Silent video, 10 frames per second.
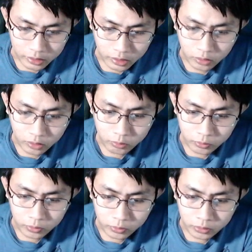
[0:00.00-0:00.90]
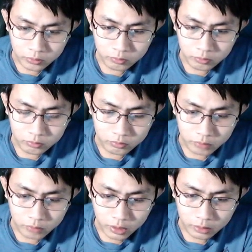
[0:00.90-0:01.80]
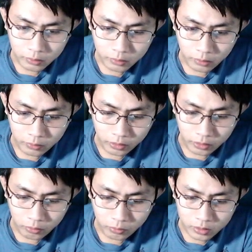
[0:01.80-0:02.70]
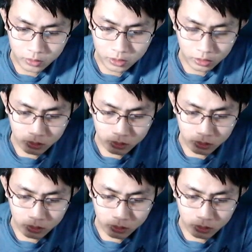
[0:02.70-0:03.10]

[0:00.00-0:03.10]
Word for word: tatlo po yun. Para pare-pareho po. Kasi,